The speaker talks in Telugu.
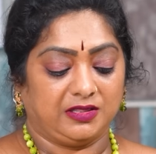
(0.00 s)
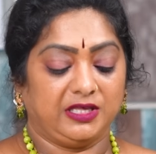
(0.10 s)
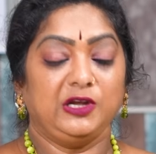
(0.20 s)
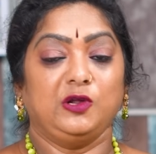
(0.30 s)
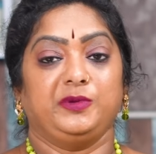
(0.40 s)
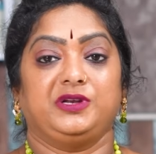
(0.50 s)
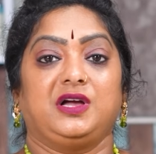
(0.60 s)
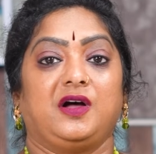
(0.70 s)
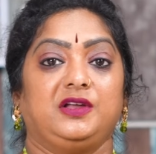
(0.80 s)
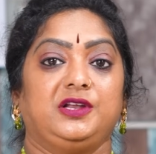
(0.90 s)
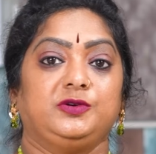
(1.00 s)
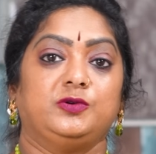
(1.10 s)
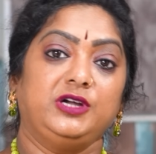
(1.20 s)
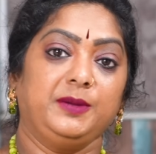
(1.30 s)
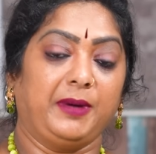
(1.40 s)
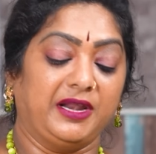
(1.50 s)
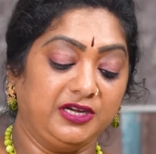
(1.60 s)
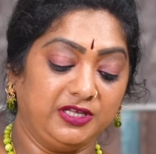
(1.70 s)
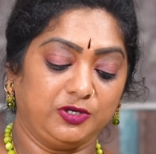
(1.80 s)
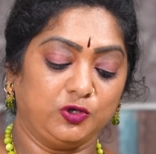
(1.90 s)
దీనిలో మీరు కావాలనుకుంటే
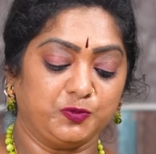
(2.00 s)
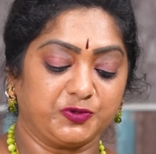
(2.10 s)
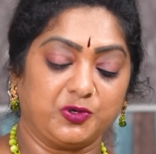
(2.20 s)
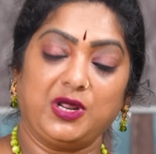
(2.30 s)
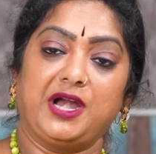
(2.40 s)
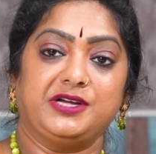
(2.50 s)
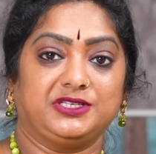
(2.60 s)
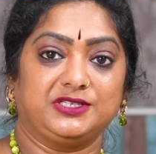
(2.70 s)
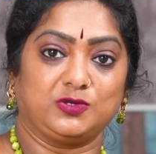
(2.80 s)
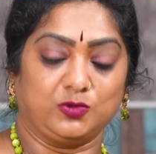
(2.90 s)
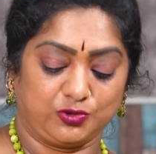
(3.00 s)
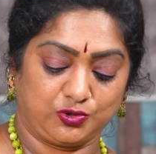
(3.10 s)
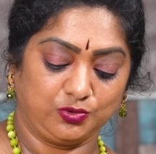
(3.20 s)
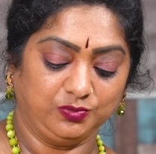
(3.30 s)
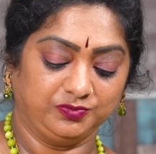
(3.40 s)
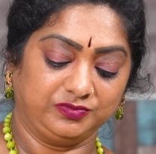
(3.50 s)
పన్నీర్ క్యూబ్స్ కూడా యాడ్ చేసుకోవచ్చు